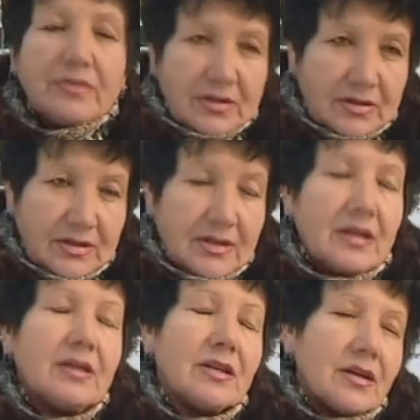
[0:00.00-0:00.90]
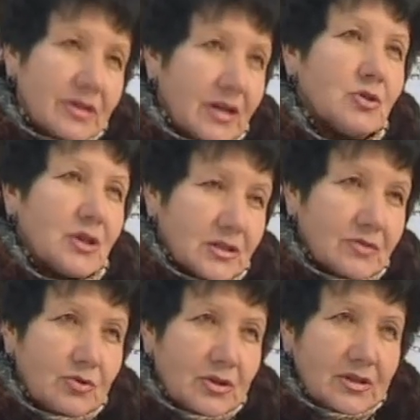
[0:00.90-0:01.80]
не сидели, не говоря уже о
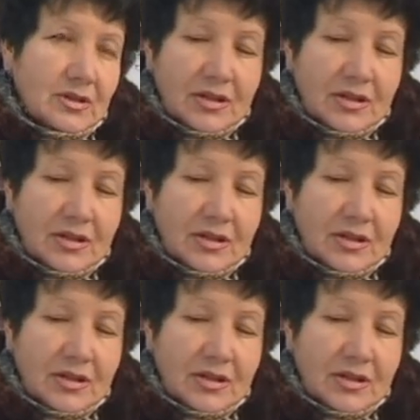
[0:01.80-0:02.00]
животных.